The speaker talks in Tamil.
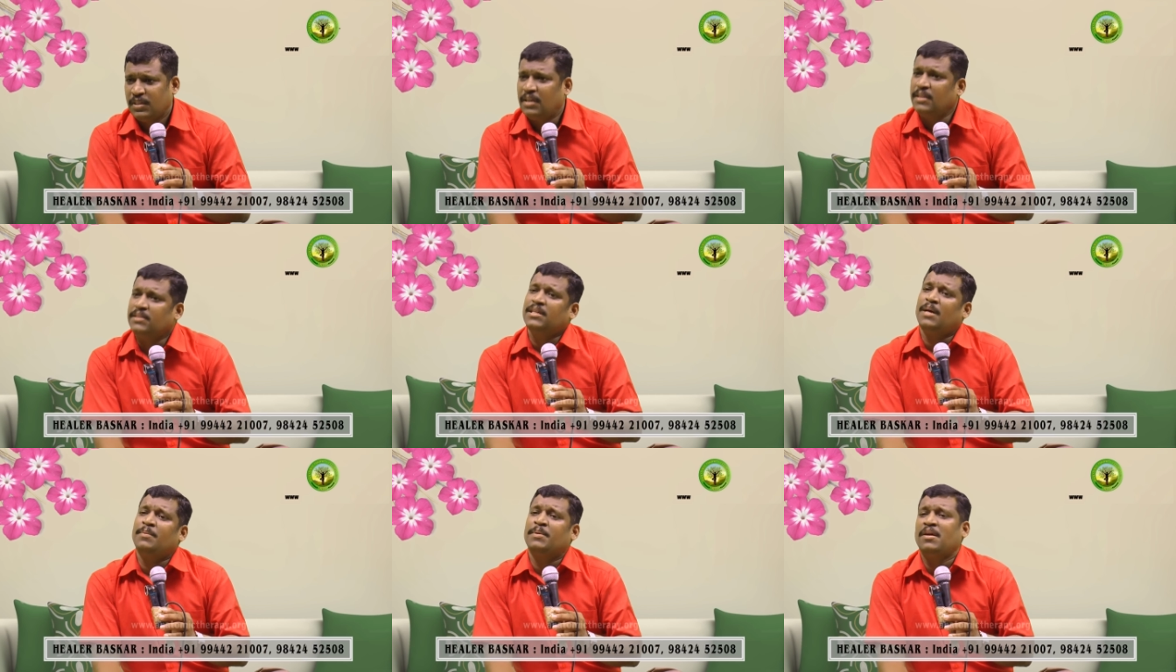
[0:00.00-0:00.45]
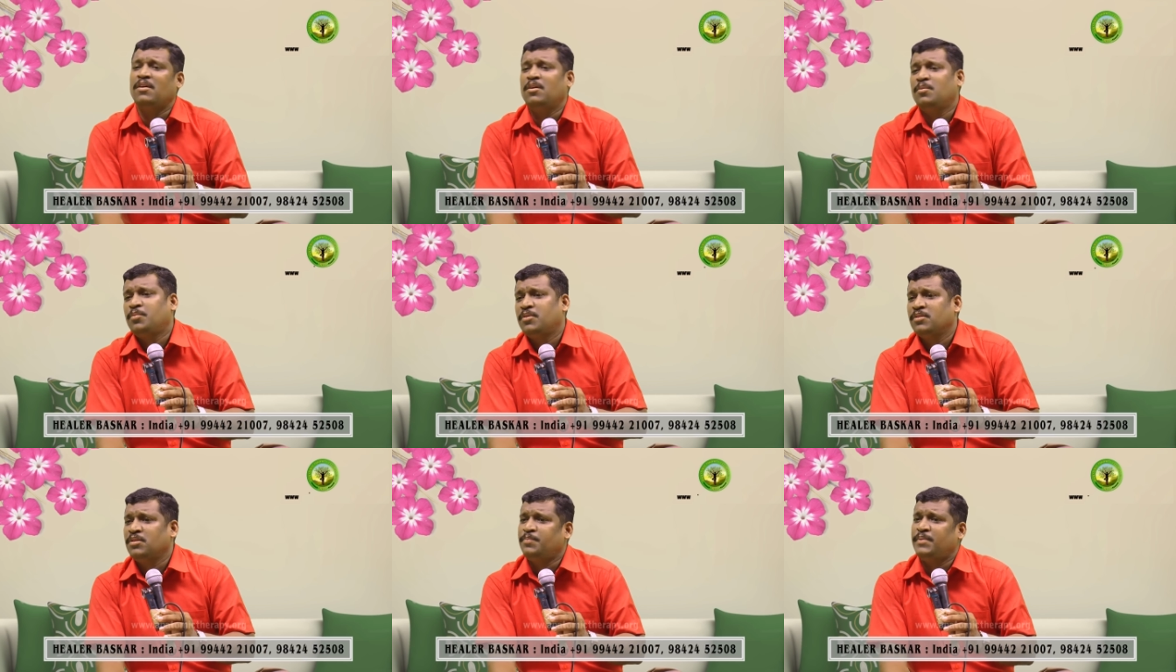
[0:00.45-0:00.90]
அது
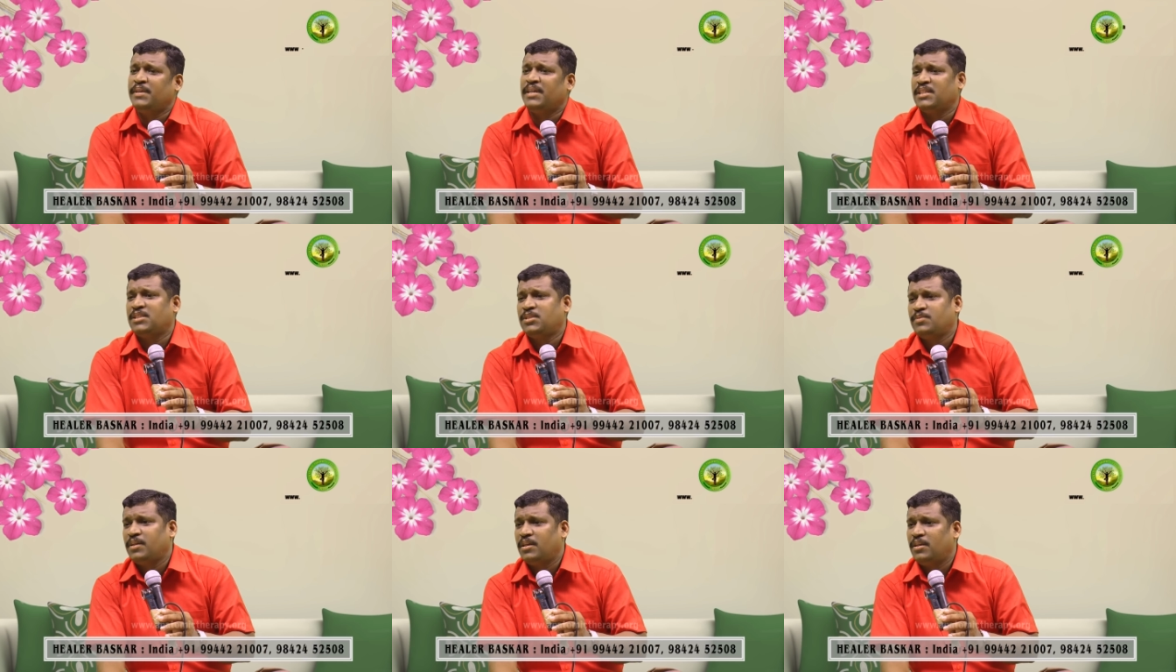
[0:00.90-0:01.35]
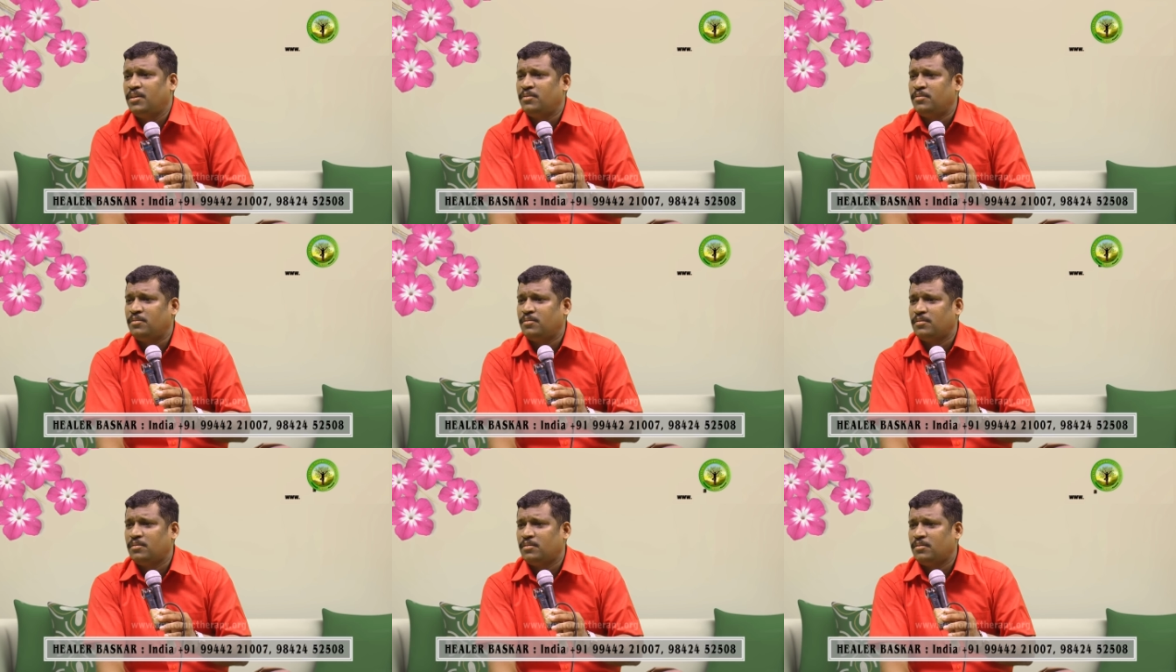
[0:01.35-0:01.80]
சாப்பிட்டாவே போது பிஹெச்
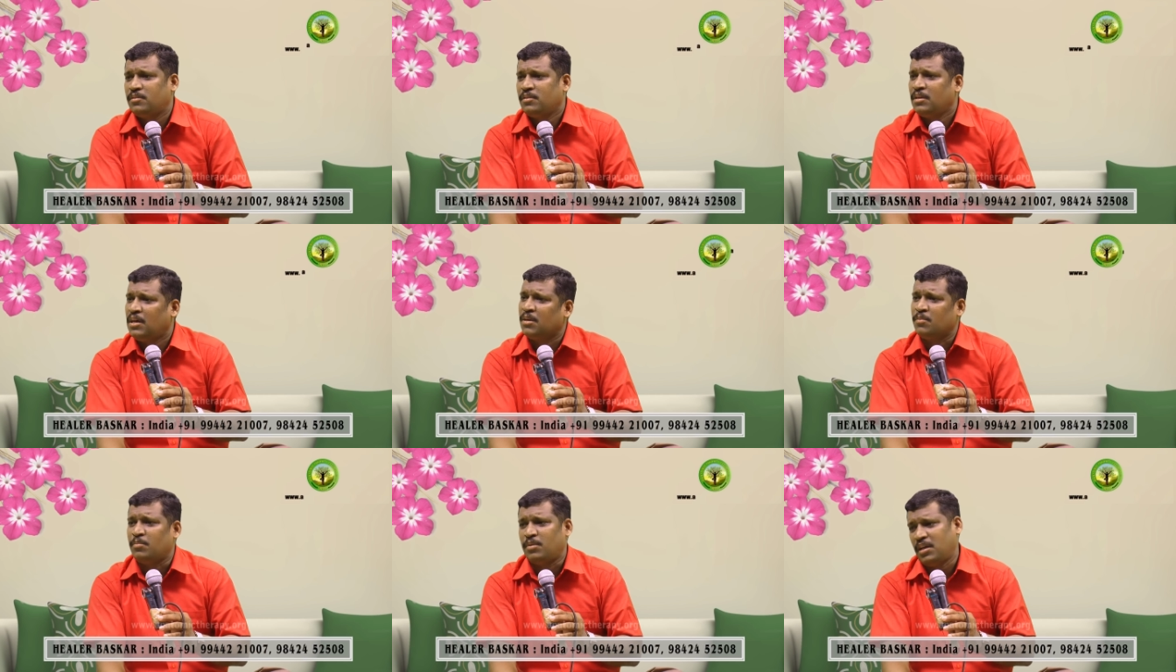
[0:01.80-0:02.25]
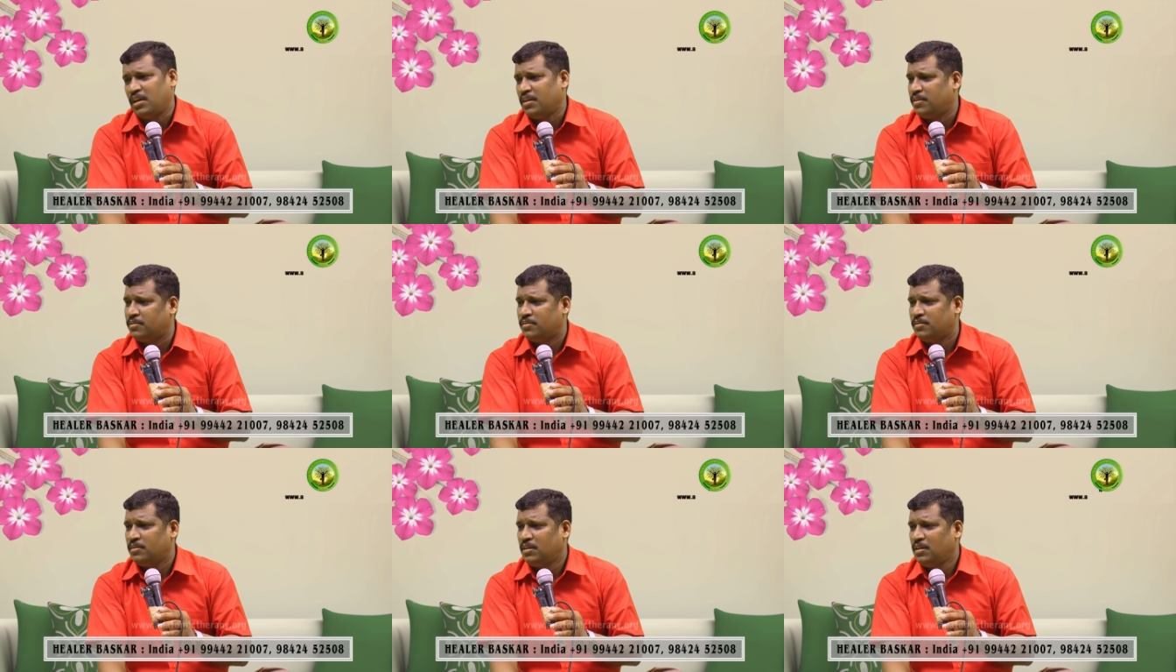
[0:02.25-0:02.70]
வேல்யூ நார்மல்
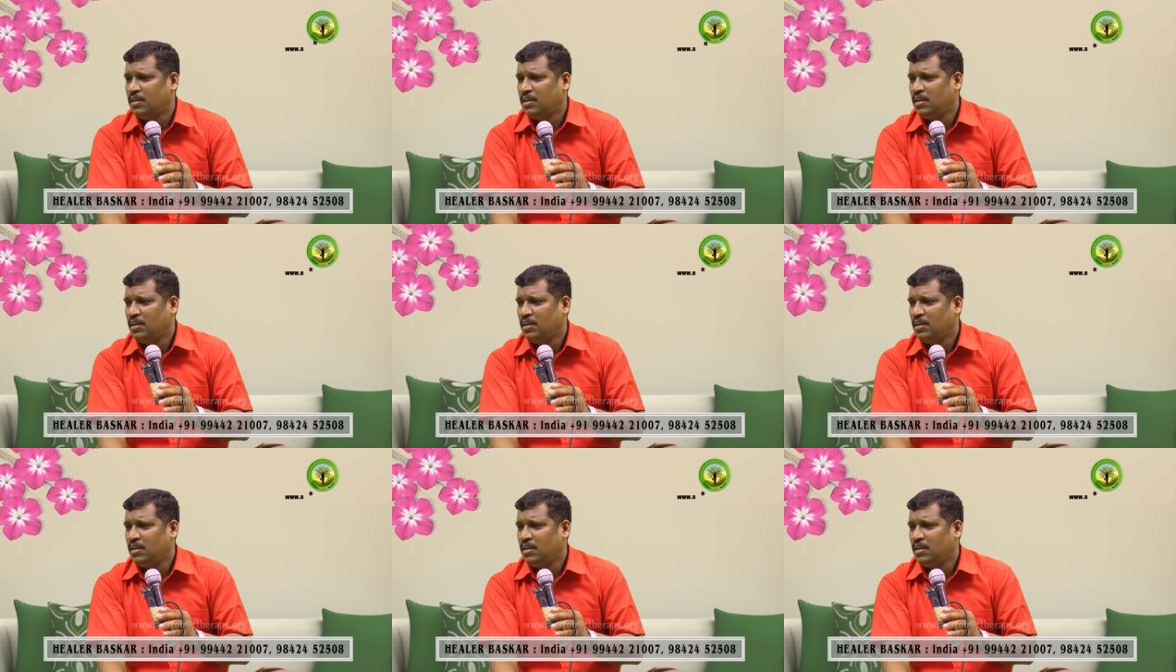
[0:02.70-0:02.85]
ஆகிரும்